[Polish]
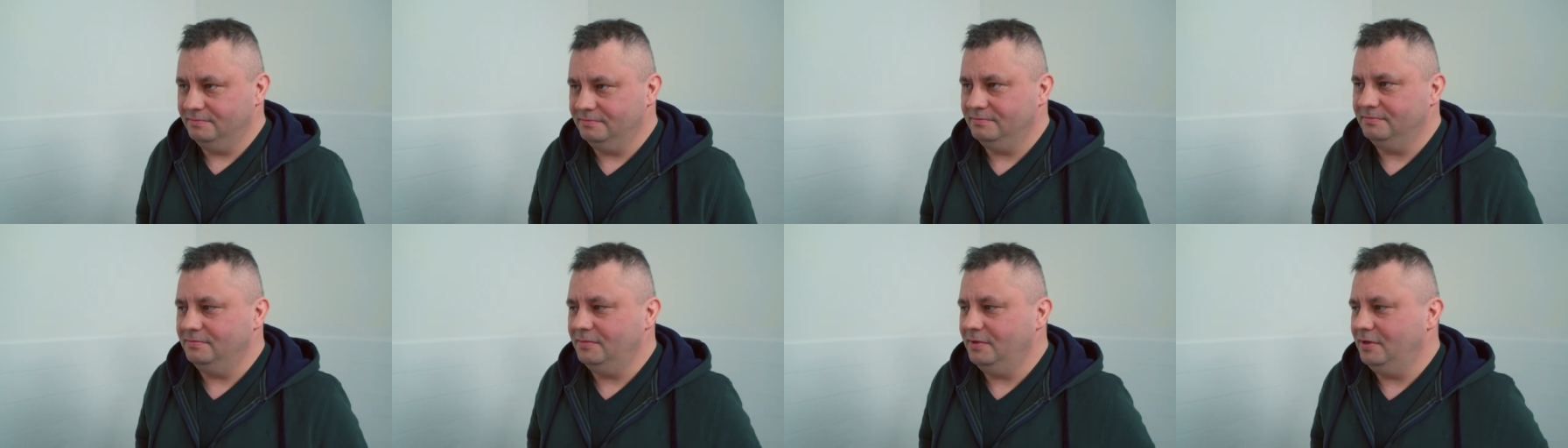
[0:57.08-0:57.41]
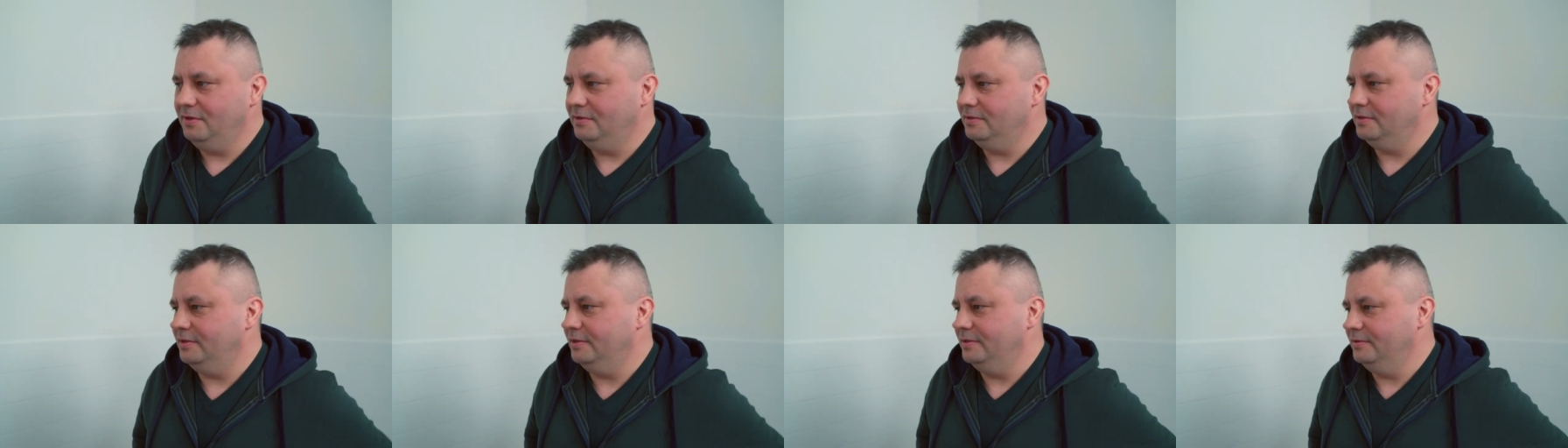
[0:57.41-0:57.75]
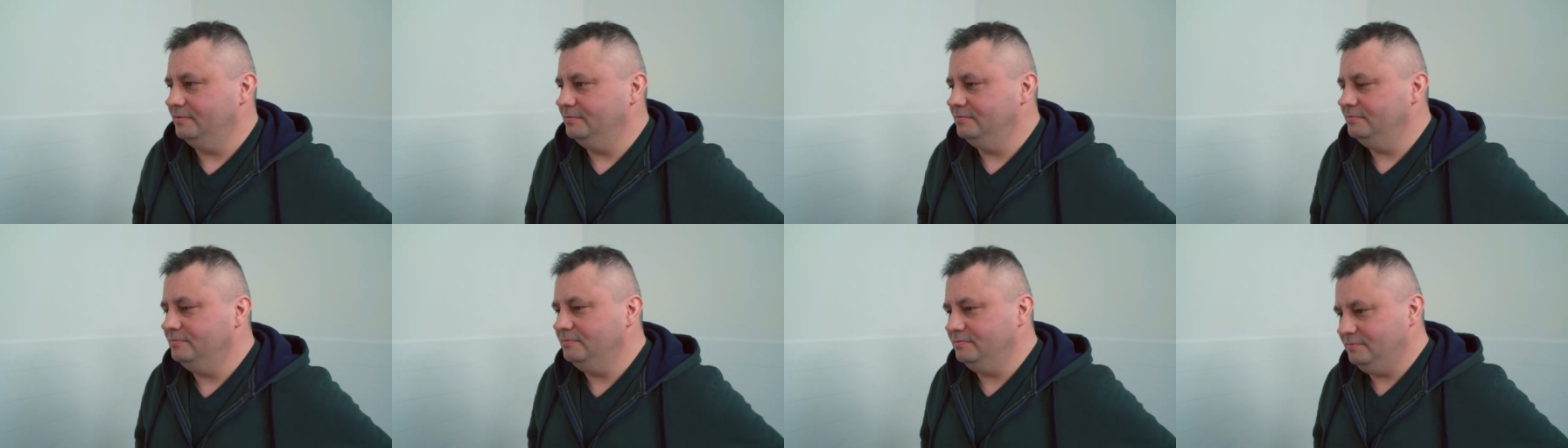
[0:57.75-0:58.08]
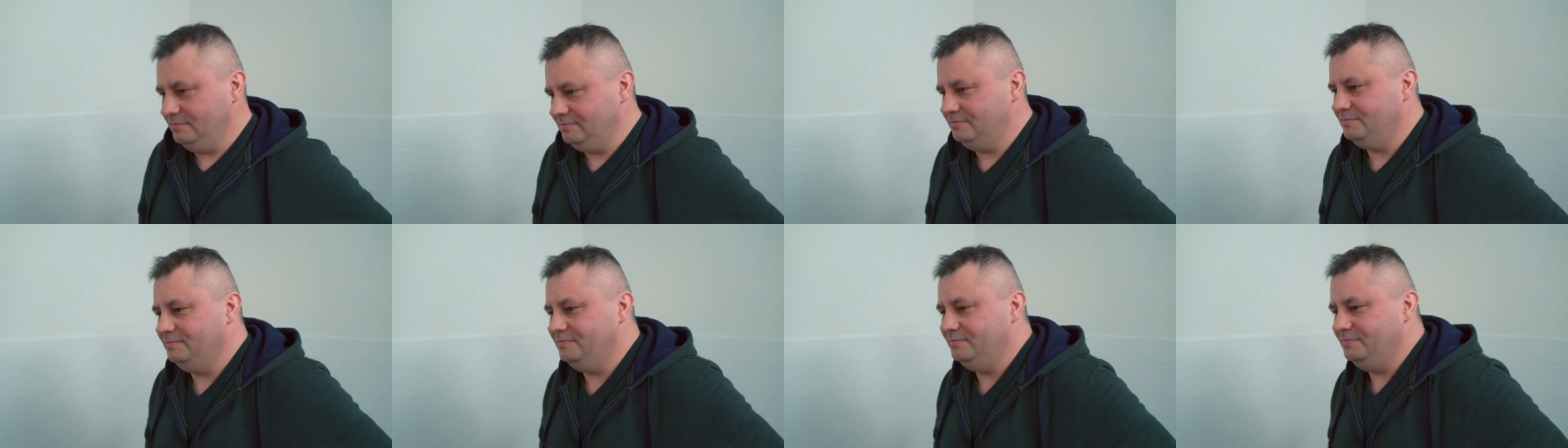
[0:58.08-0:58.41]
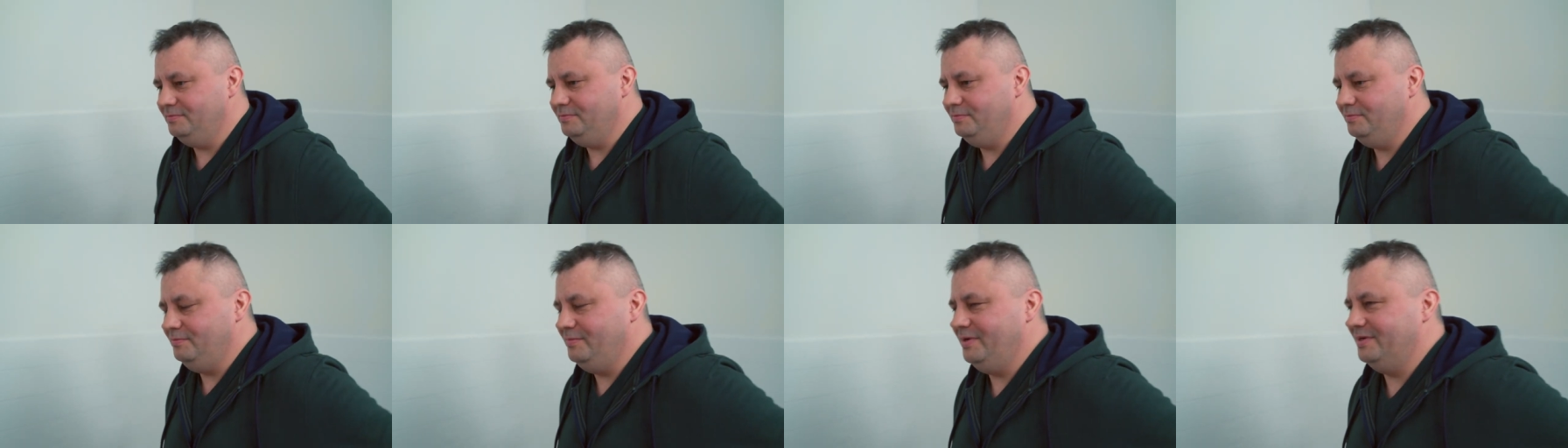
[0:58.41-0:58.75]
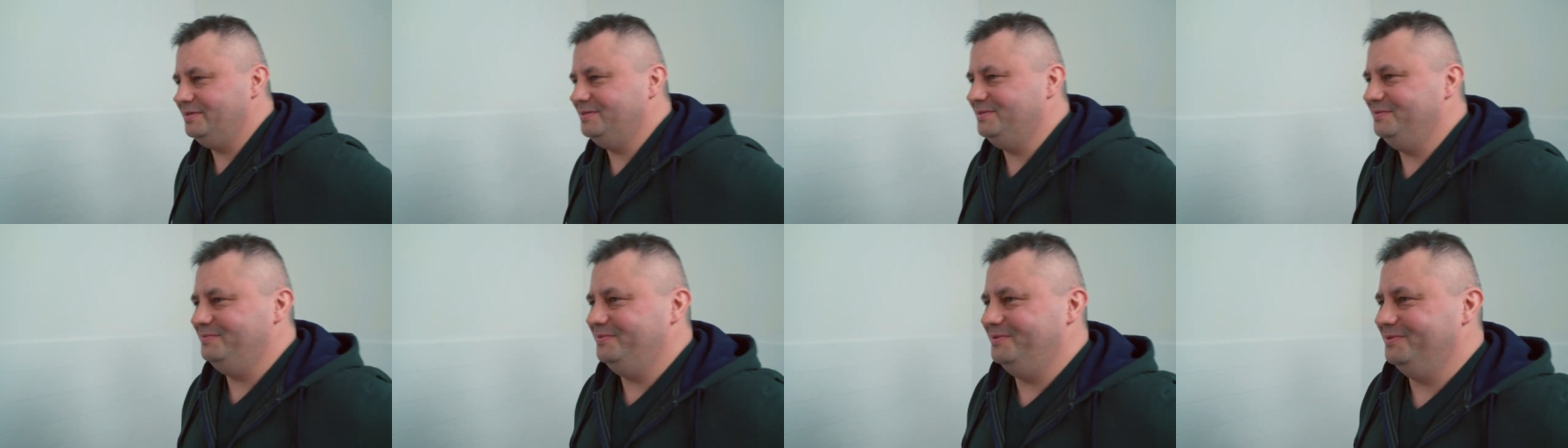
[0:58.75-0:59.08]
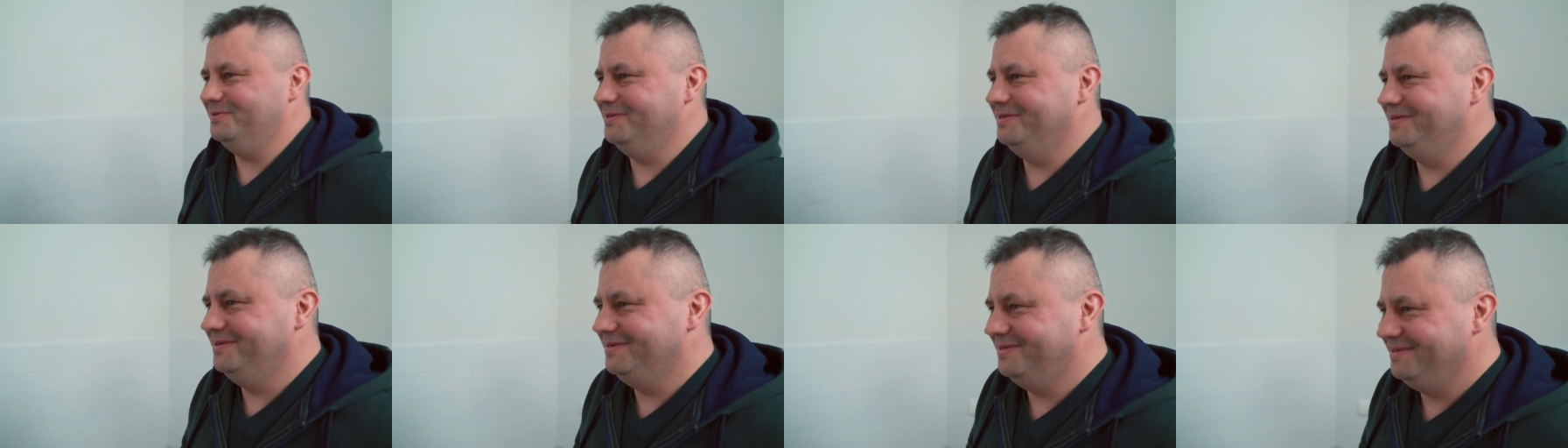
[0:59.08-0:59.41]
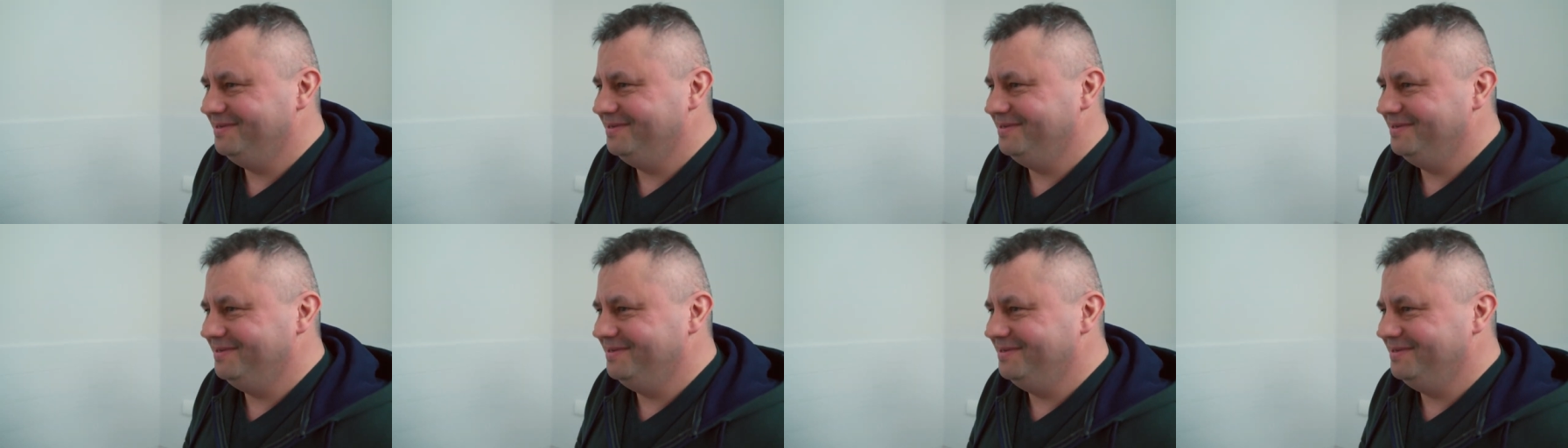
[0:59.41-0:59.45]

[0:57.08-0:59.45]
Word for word: pomiar. Pomóc okay. ci? Bardzo proszę.